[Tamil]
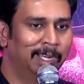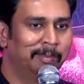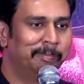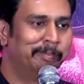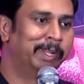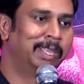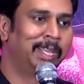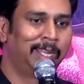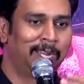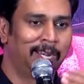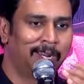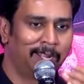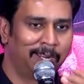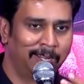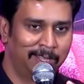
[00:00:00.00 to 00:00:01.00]
எண்ணம்
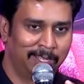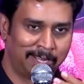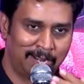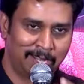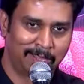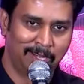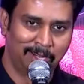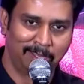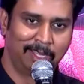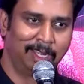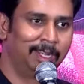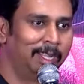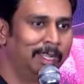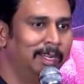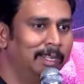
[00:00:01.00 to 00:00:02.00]
பத்திரிகையாளராக இருந்த காலத்திலேருந்து
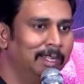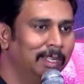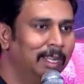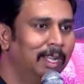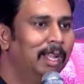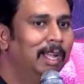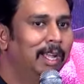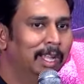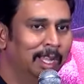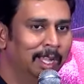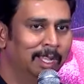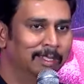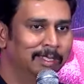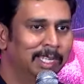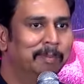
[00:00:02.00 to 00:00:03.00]
என்கிட்ட இருக்குது
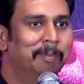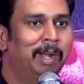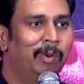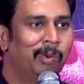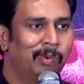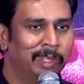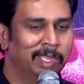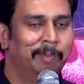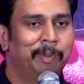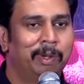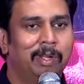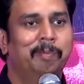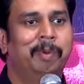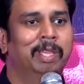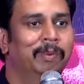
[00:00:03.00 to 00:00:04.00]
சினிமாவுக்கு வந்த
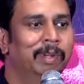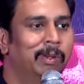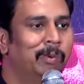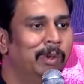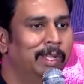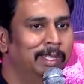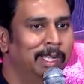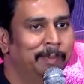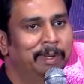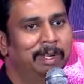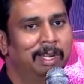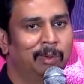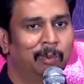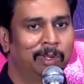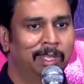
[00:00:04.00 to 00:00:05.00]
பிறகும் அதை விடக்கூடாது
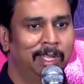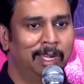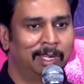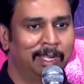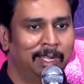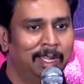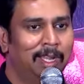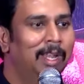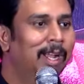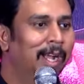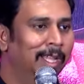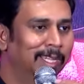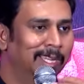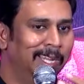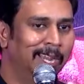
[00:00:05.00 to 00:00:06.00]
அப்படின்னு நான் உறுதியாக இருக்கேன்
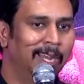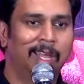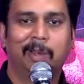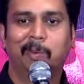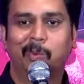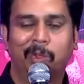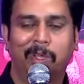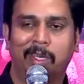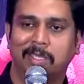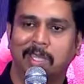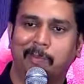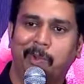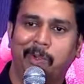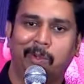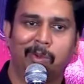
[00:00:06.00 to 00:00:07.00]
அதுக்கு நீங்கள் எல்லாரும் கொடுக்குற
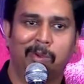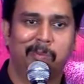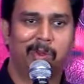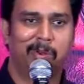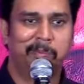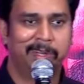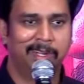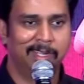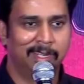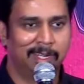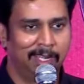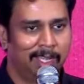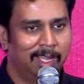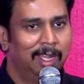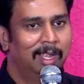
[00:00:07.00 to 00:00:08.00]
சப்போர்ட்டுக்கு ரொம்ப ரொம்ப
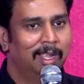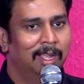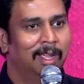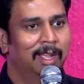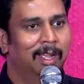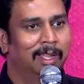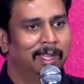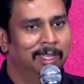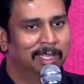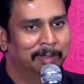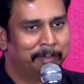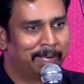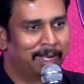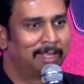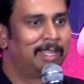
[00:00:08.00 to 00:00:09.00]
நன்றி இந்த
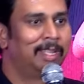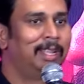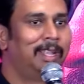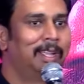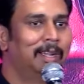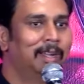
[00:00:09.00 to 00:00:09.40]
படத்தை